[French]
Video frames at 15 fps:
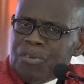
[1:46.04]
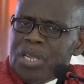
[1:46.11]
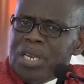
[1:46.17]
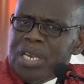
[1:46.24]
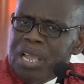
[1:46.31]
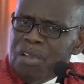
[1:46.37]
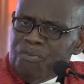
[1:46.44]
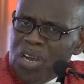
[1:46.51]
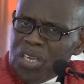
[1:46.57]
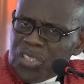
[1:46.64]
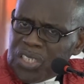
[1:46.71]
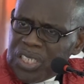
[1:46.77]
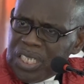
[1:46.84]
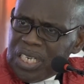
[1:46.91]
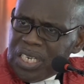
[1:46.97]
de
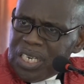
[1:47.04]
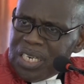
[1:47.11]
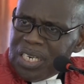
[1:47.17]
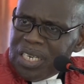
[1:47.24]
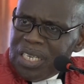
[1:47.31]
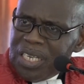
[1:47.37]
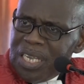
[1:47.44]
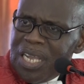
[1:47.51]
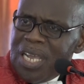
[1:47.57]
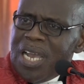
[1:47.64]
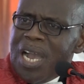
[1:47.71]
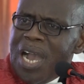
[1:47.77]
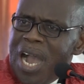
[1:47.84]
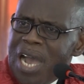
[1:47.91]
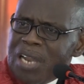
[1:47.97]
l'Évangile.
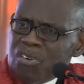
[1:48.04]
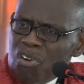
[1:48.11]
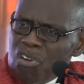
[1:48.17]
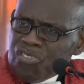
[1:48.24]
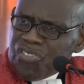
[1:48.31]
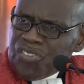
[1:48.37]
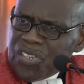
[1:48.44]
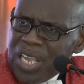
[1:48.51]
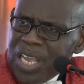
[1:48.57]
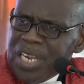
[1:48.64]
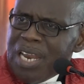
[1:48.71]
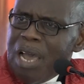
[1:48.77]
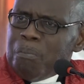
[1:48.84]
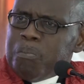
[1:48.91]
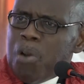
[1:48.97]
Annoncez
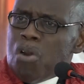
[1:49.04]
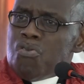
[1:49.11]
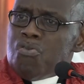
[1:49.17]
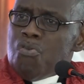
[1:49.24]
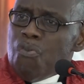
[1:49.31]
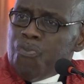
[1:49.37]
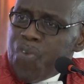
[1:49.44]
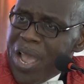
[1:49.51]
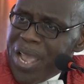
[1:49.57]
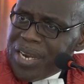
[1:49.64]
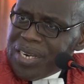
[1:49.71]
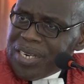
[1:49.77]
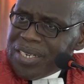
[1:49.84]
la bonne nouvelle.